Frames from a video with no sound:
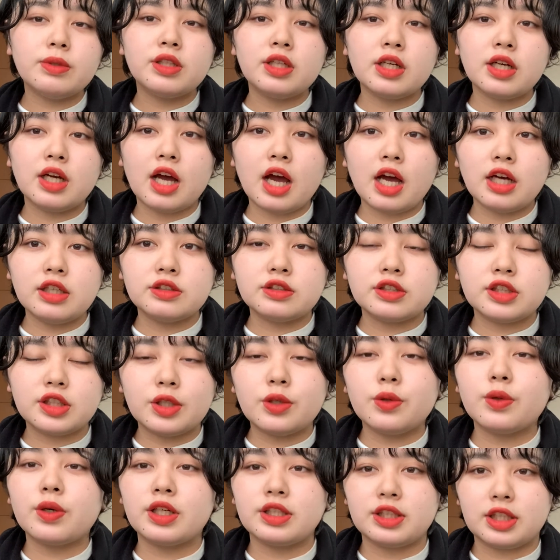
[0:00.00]
のある
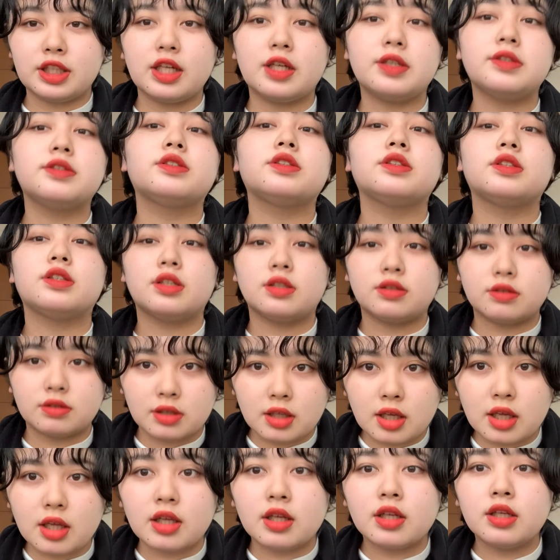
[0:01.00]
色が似合う人なの
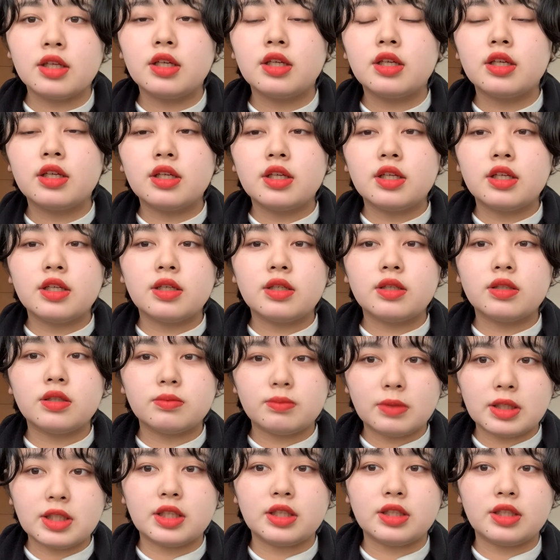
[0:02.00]
で、
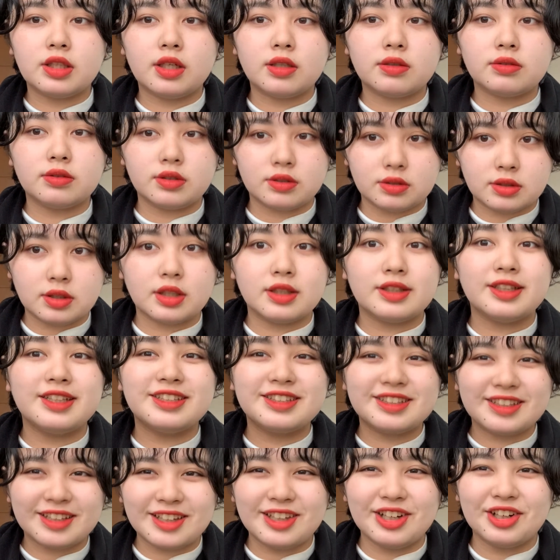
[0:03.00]
まだ似合う色なんで
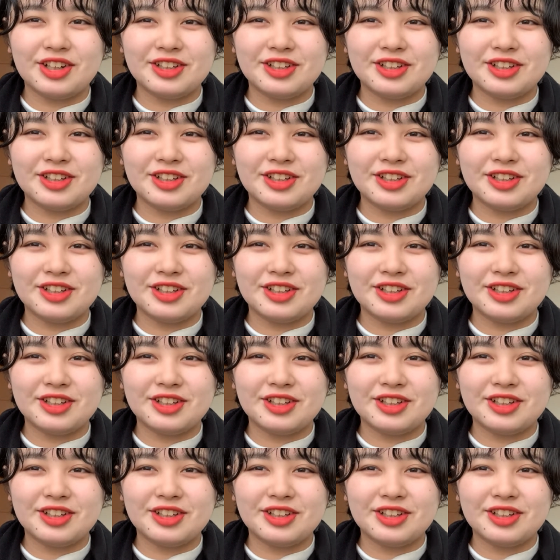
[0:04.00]
すけど